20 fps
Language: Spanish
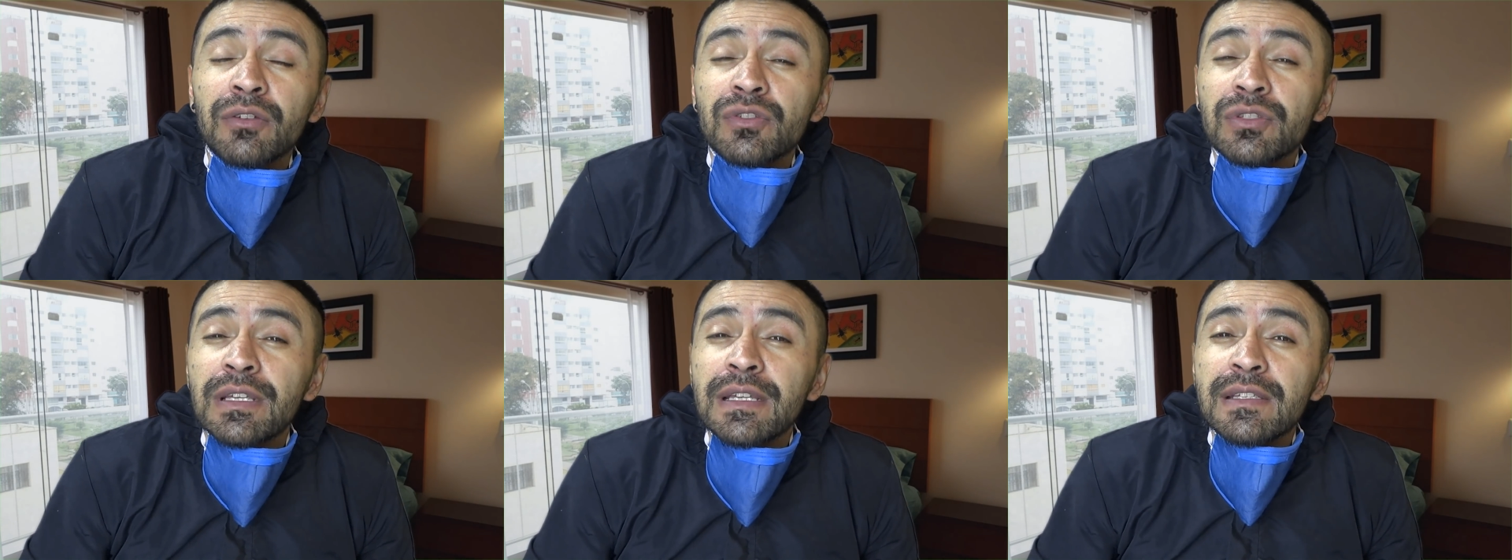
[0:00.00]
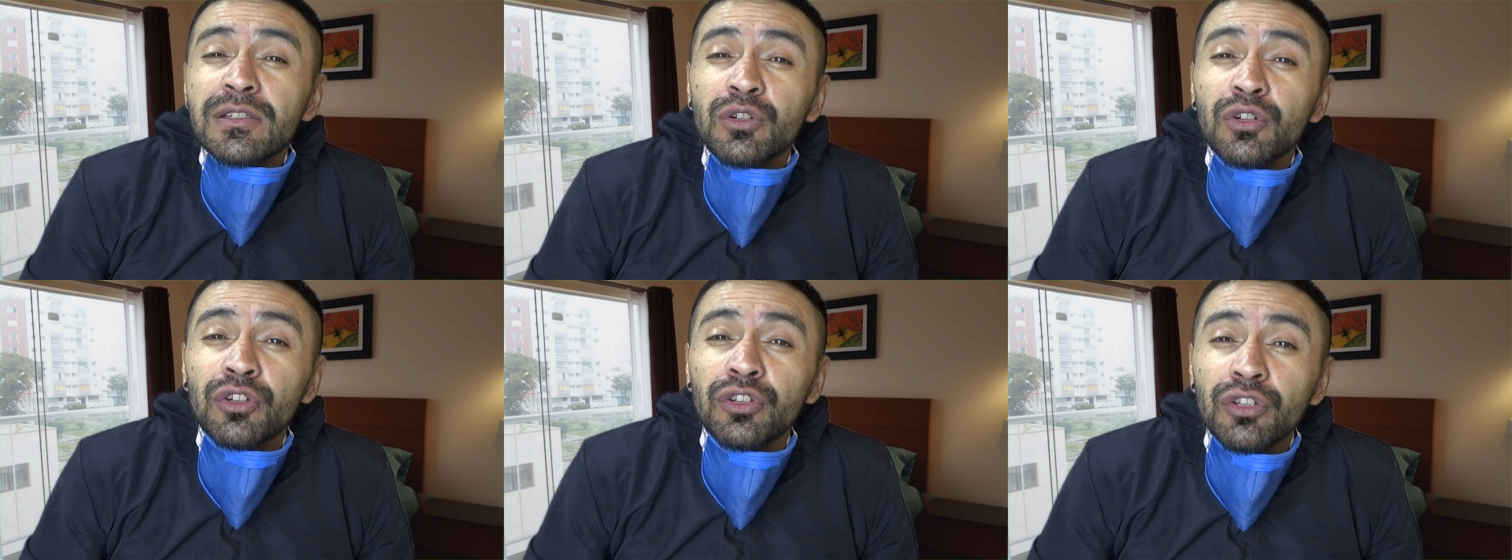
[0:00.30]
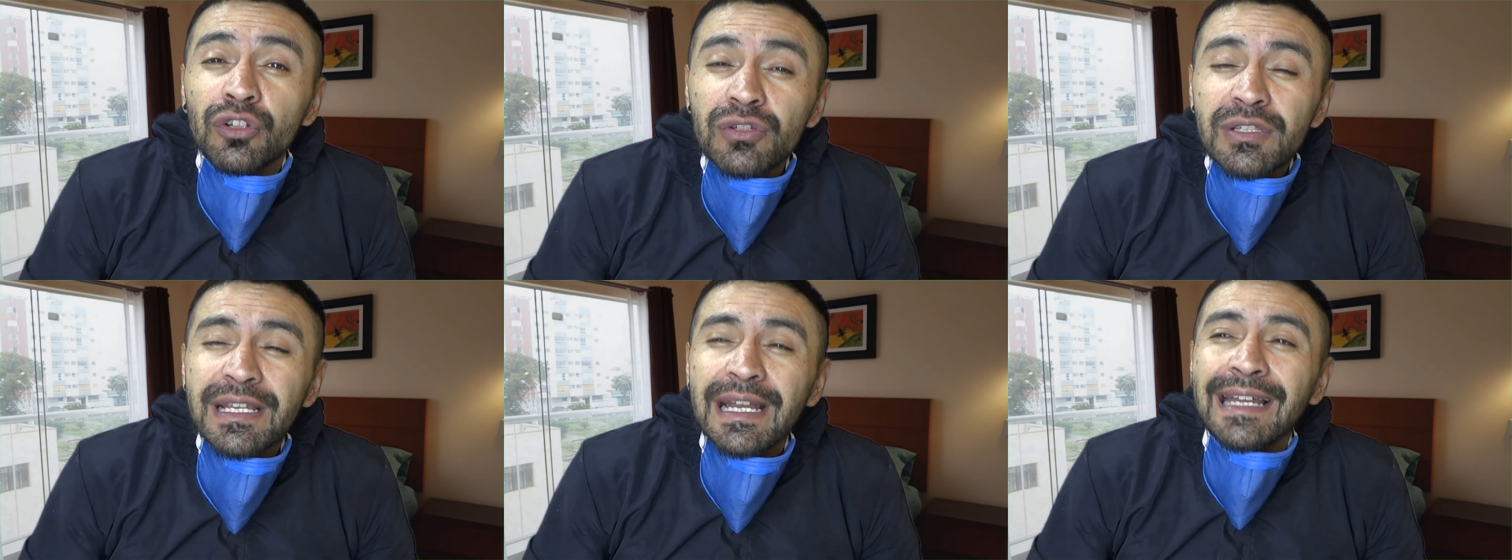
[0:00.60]
ustedes
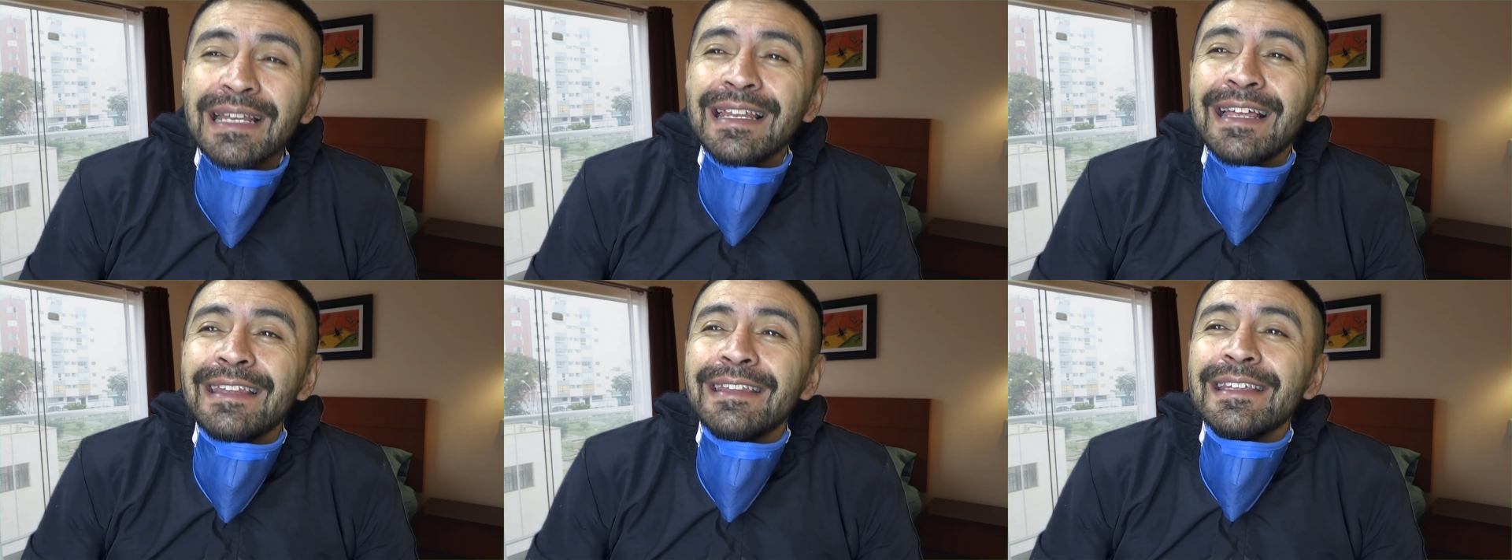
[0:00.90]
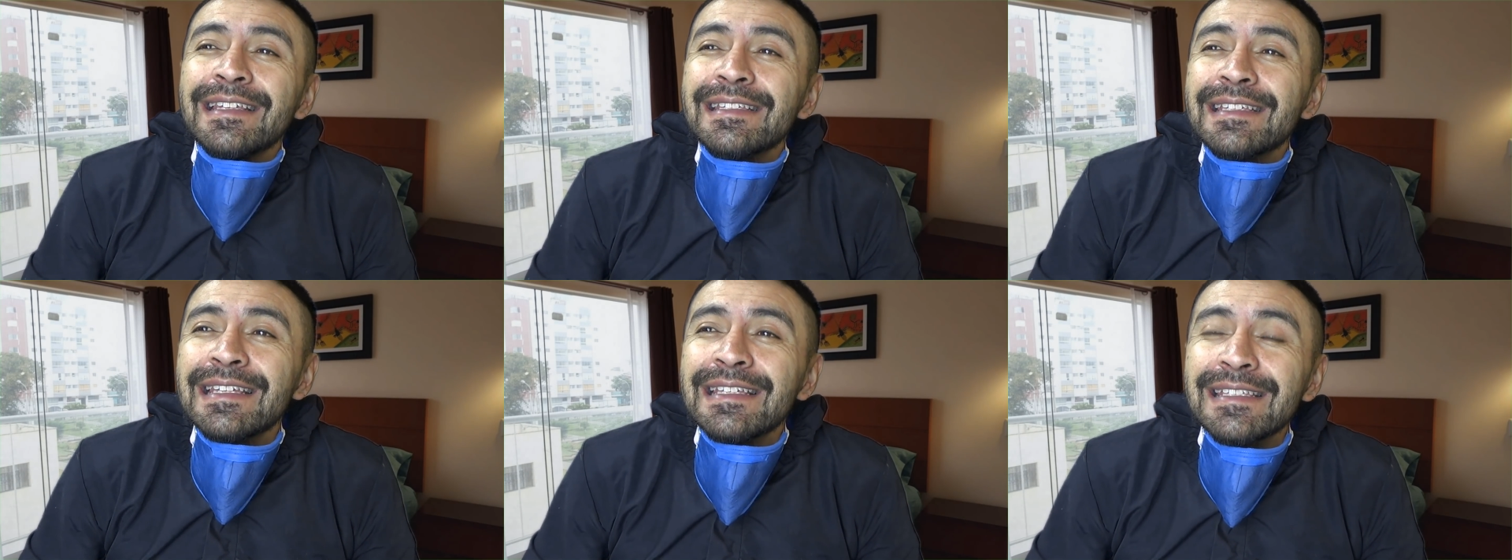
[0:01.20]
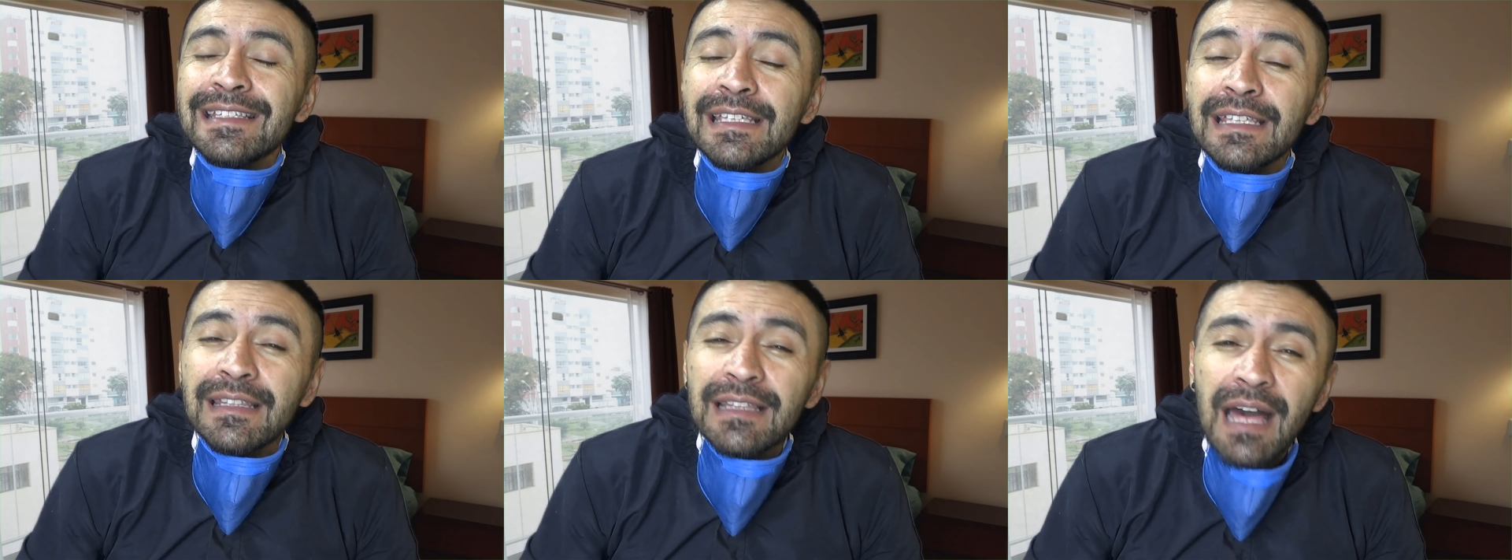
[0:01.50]
conozcan la
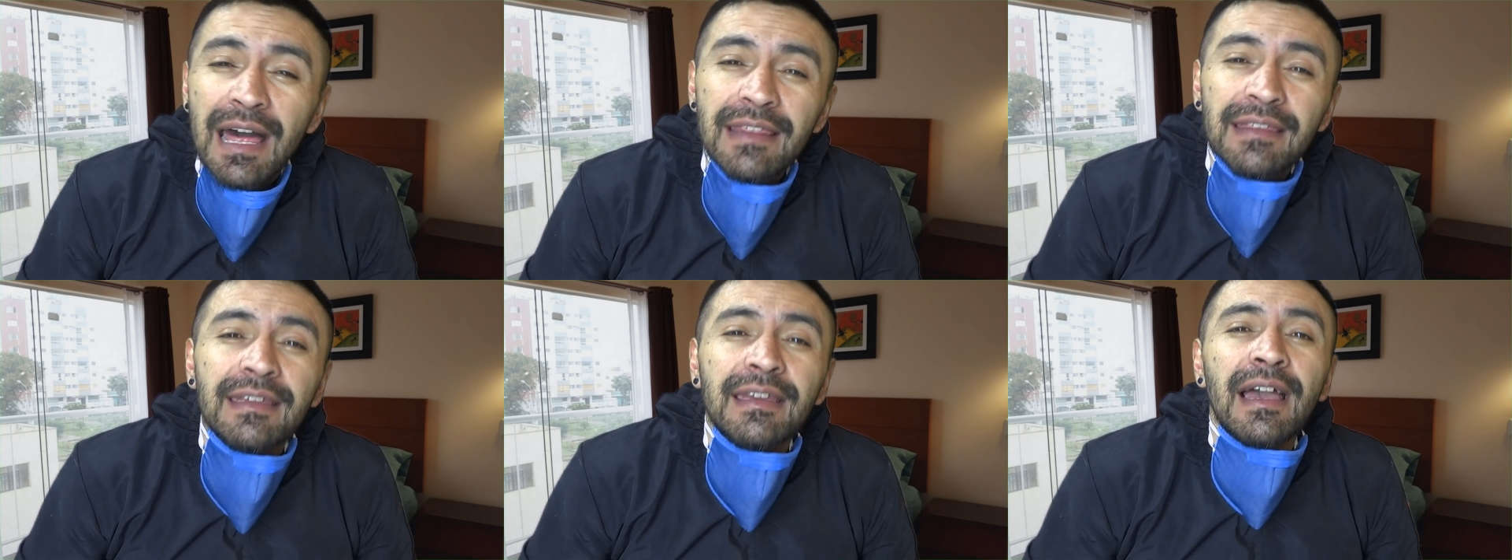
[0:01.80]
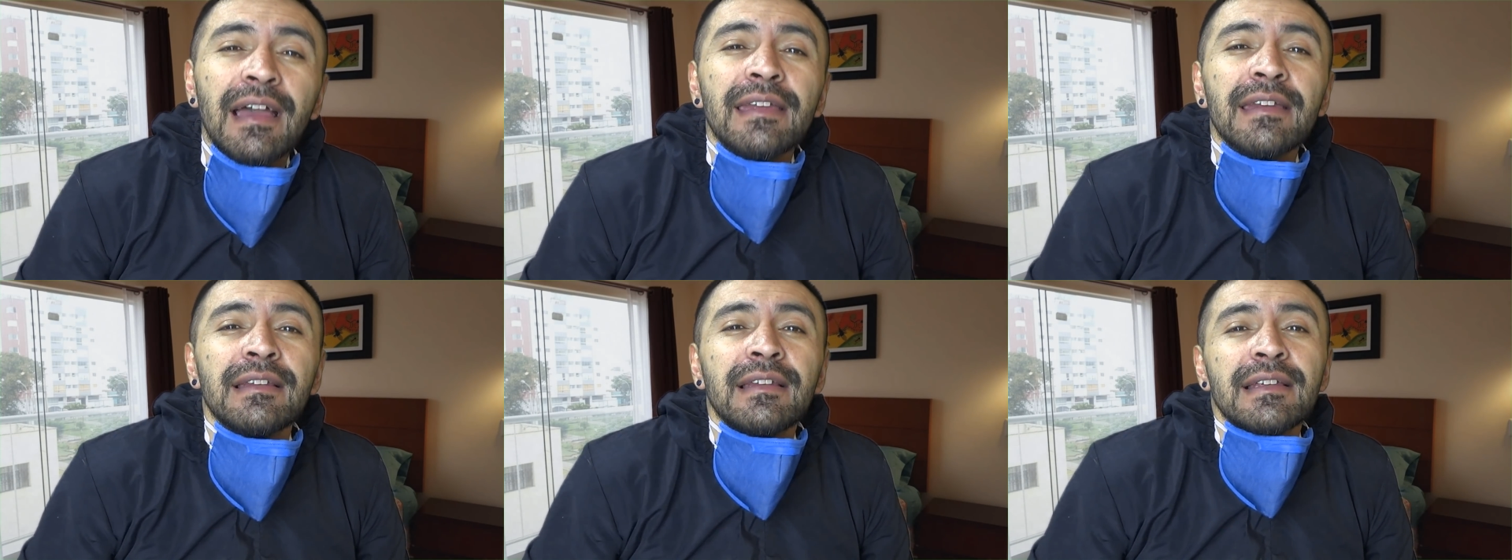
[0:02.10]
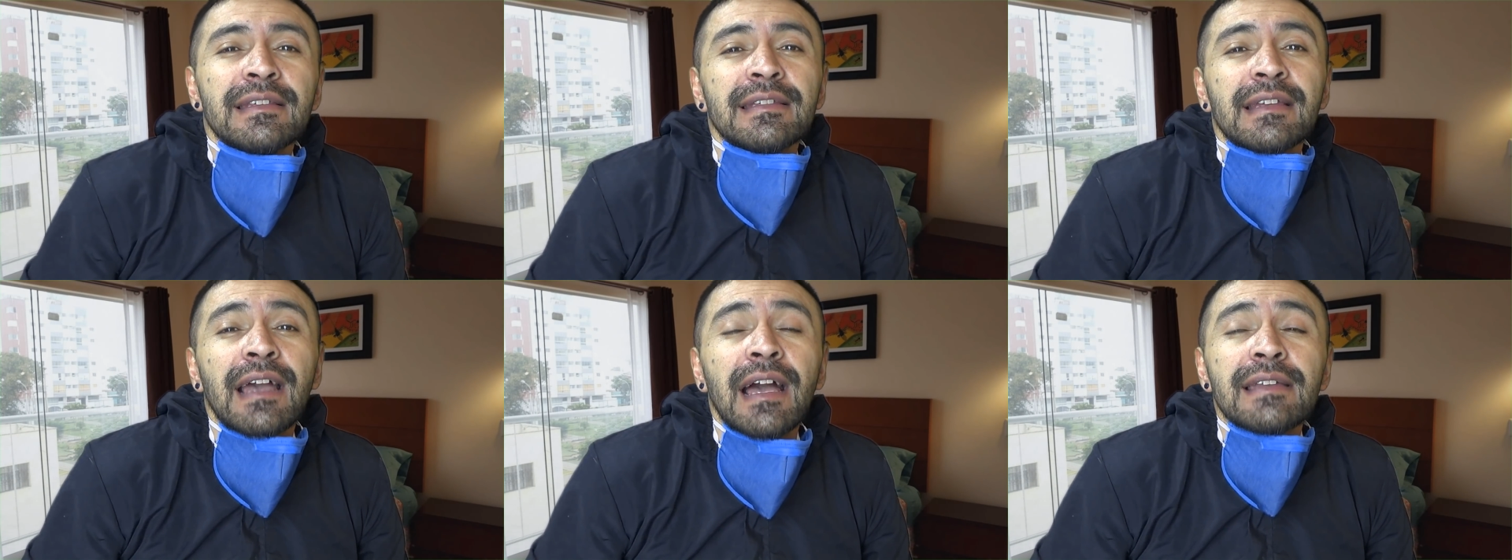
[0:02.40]
necesidad que hay en
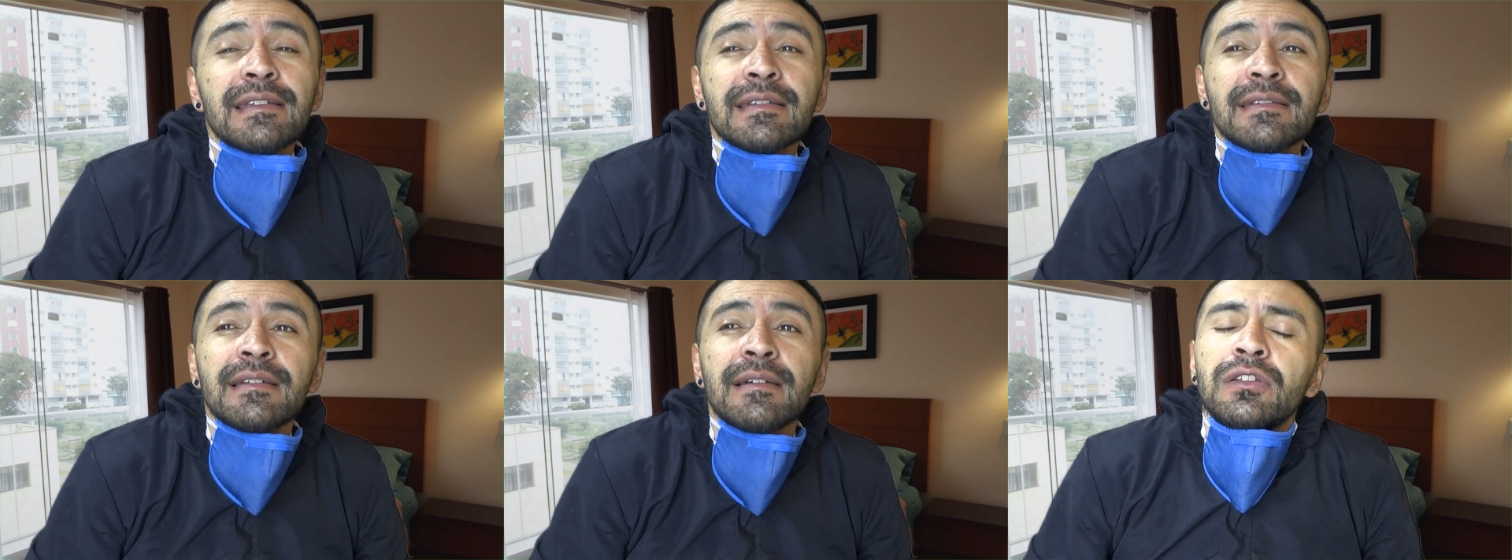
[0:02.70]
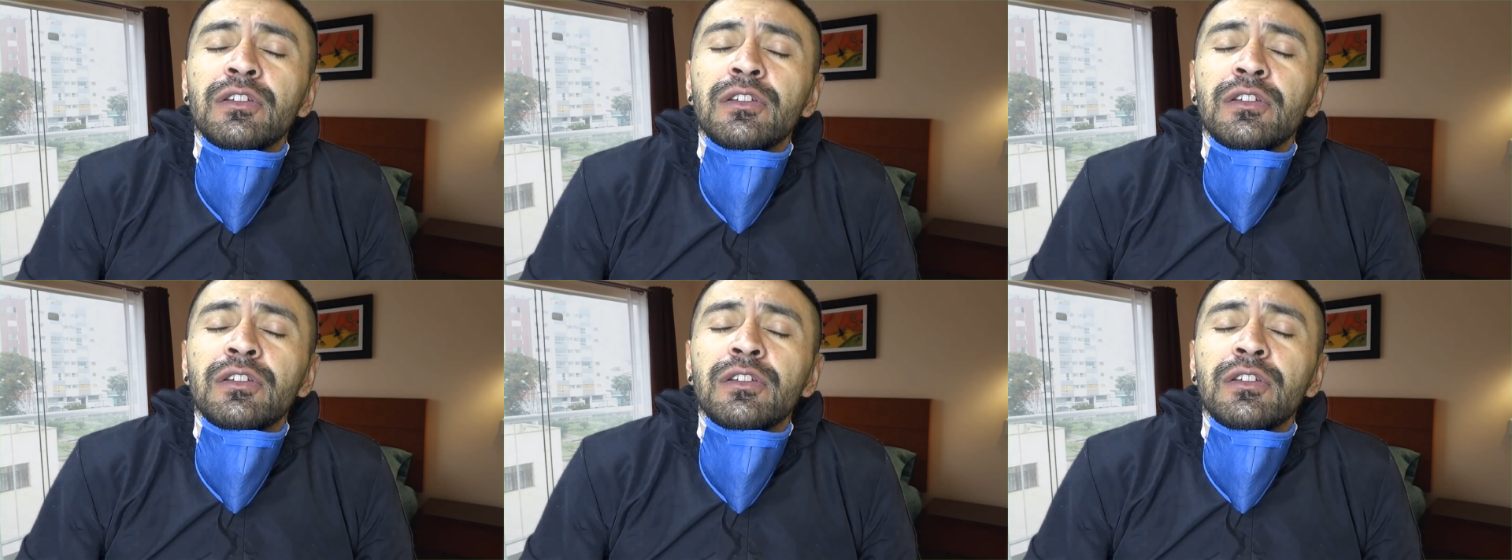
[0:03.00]
las calles.